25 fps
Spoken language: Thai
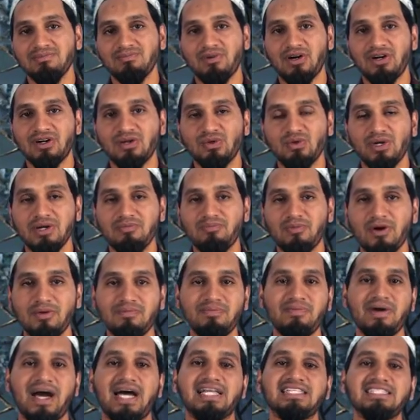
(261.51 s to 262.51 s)
พอรวยปุ๊
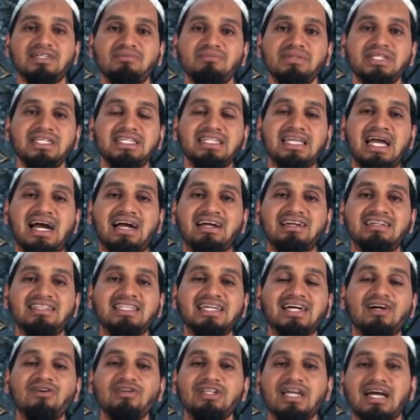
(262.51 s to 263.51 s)
บอาจจะมีอย่างอื่น
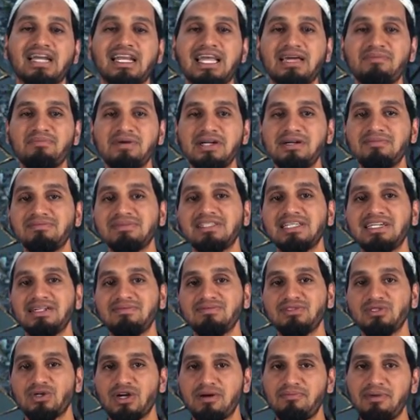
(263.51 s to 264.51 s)
ที่เขาอยากได้เพิ่มเติม
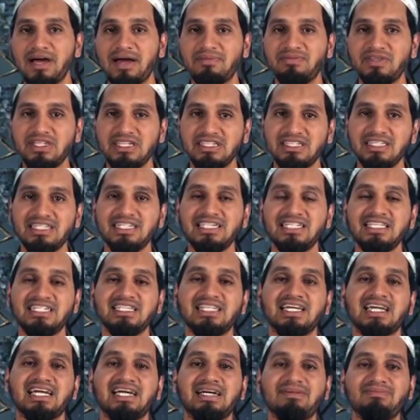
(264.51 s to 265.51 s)
สุขภาพที่ดี
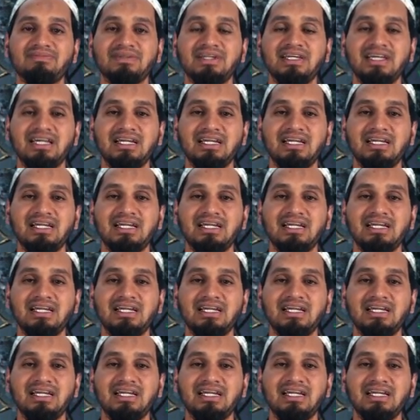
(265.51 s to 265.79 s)
นะครับ